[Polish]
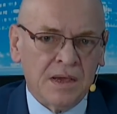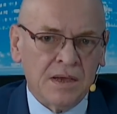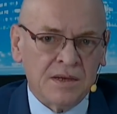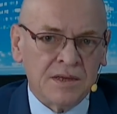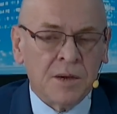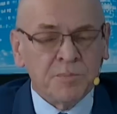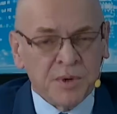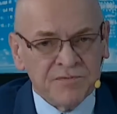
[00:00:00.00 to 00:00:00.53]

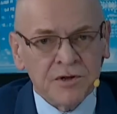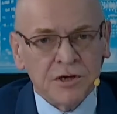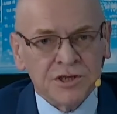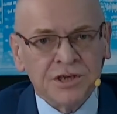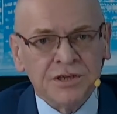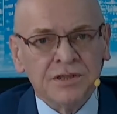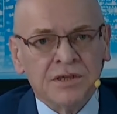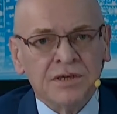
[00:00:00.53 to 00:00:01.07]
na pewno
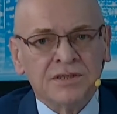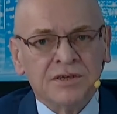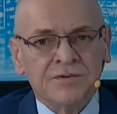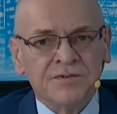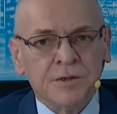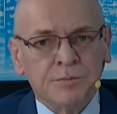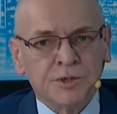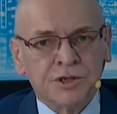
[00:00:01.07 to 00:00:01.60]
się
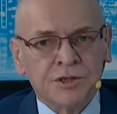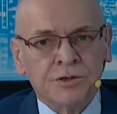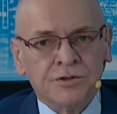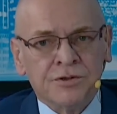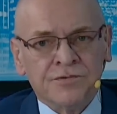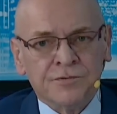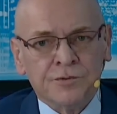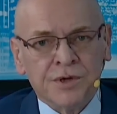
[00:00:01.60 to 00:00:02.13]
intensywnie
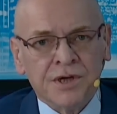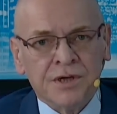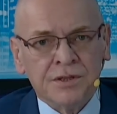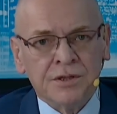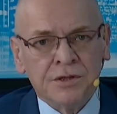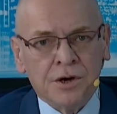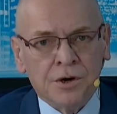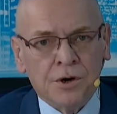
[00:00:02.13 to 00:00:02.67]
przygotowuje
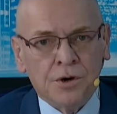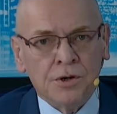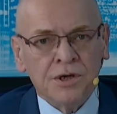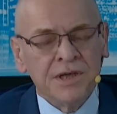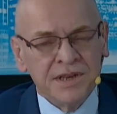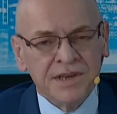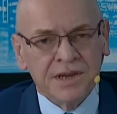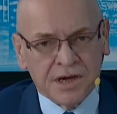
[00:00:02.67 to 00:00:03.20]
do
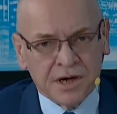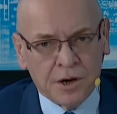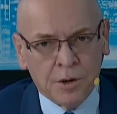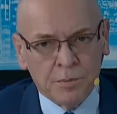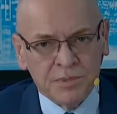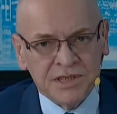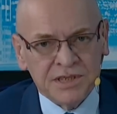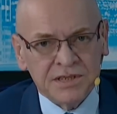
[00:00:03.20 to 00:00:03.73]
innych
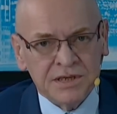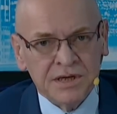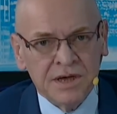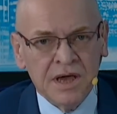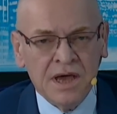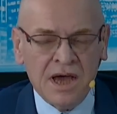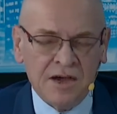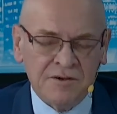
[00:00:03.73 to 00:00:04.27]
opcji,
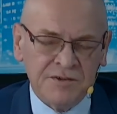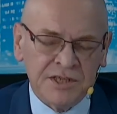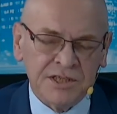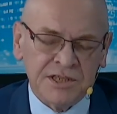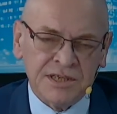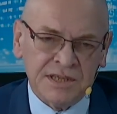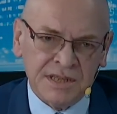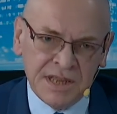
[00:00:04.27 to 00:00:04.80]
a
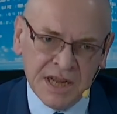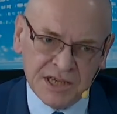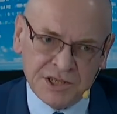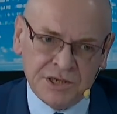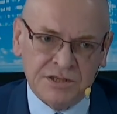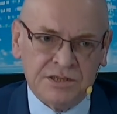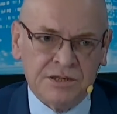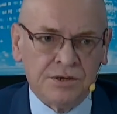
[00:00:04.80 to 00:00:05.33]
więc
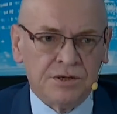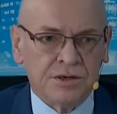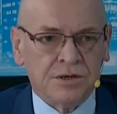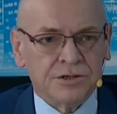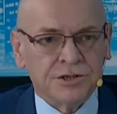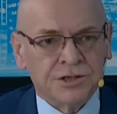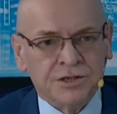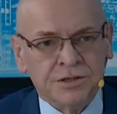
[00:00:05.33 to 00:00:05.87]
nasze
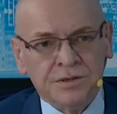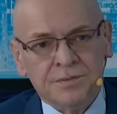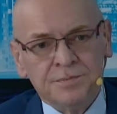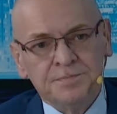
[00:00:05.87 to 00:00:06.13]
zdolności.